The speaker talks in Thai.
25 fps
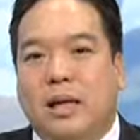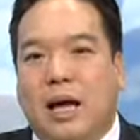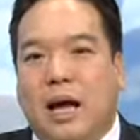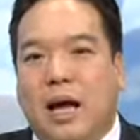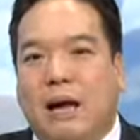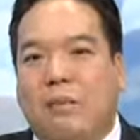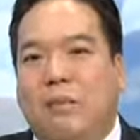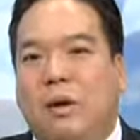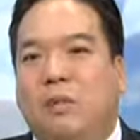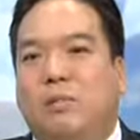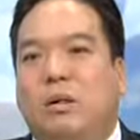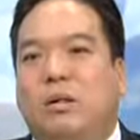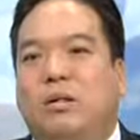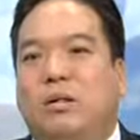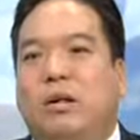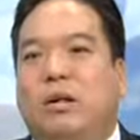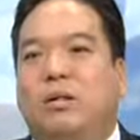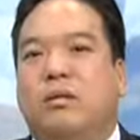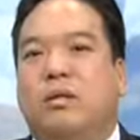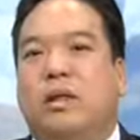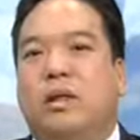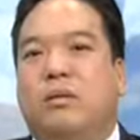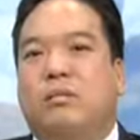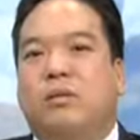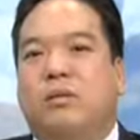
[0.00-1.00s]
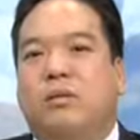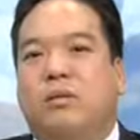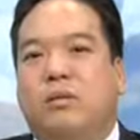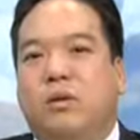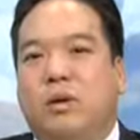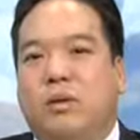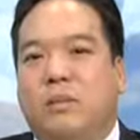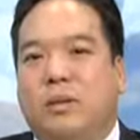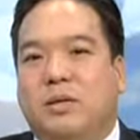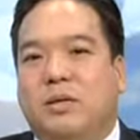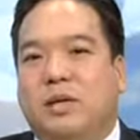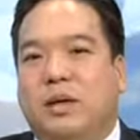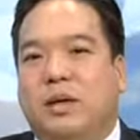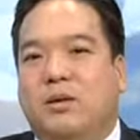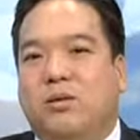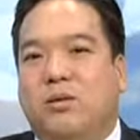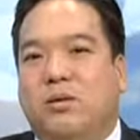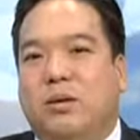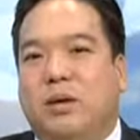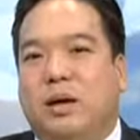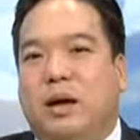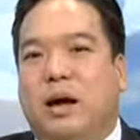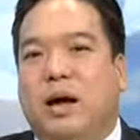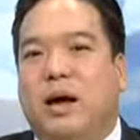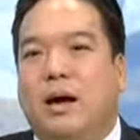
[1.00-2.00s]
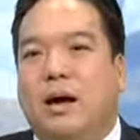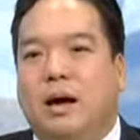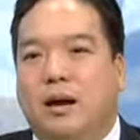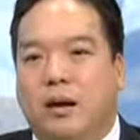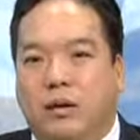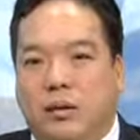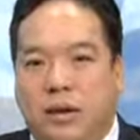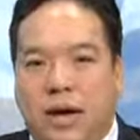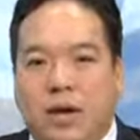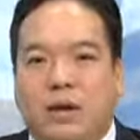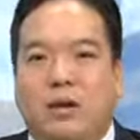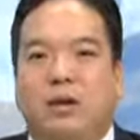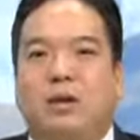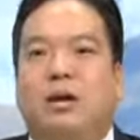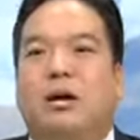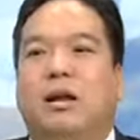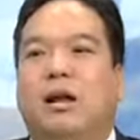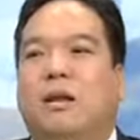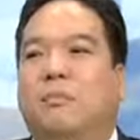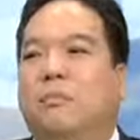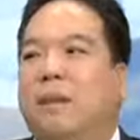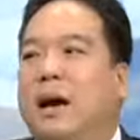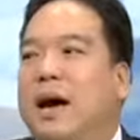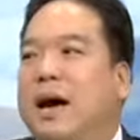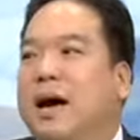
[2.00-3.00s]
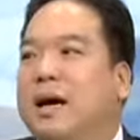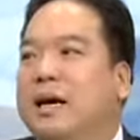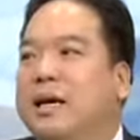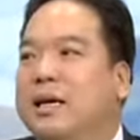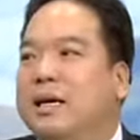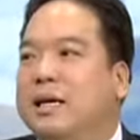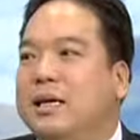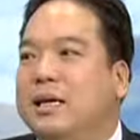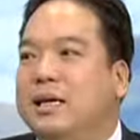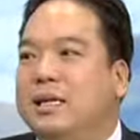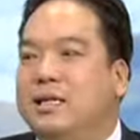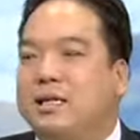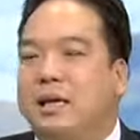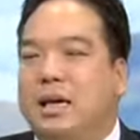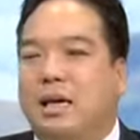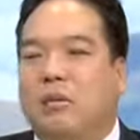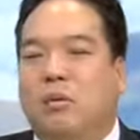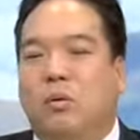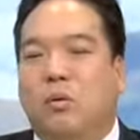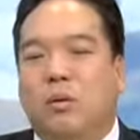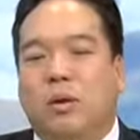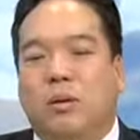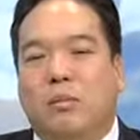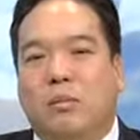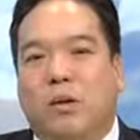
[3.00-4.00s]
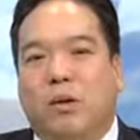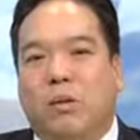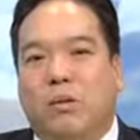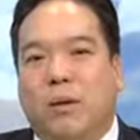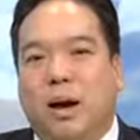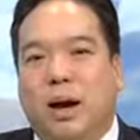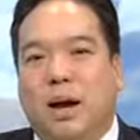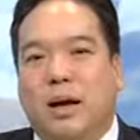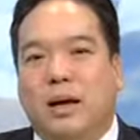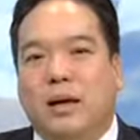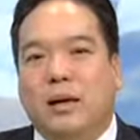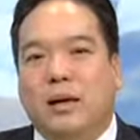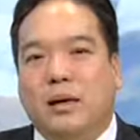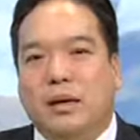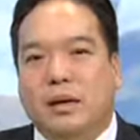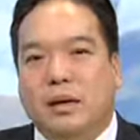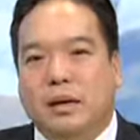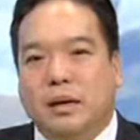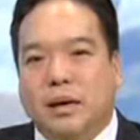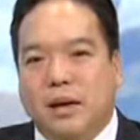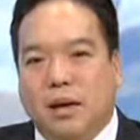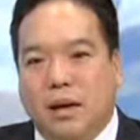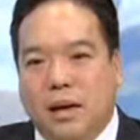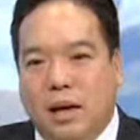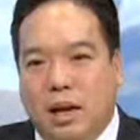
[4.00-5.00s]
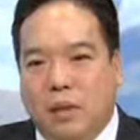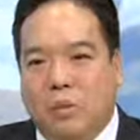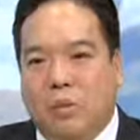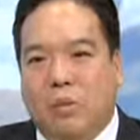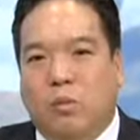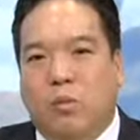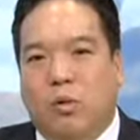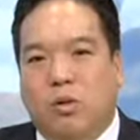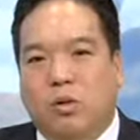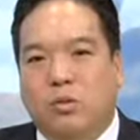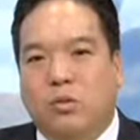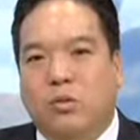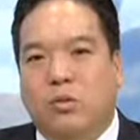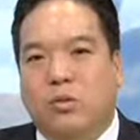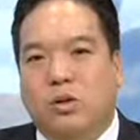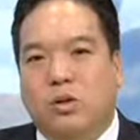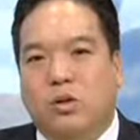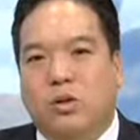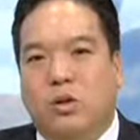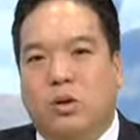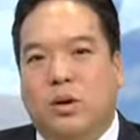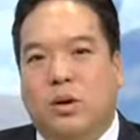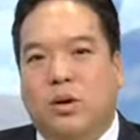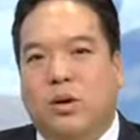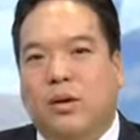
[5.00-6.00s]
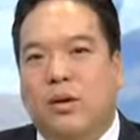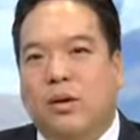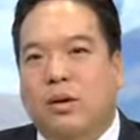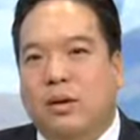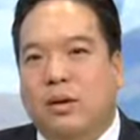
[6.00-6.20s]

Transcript: ถ้าไม่มีเสียงสนับสนุนจากประชาชนเนี่ยรัฐก็เดินลำบากฉะนั้นผมยังมองว่าระบบขนส่งมวลชน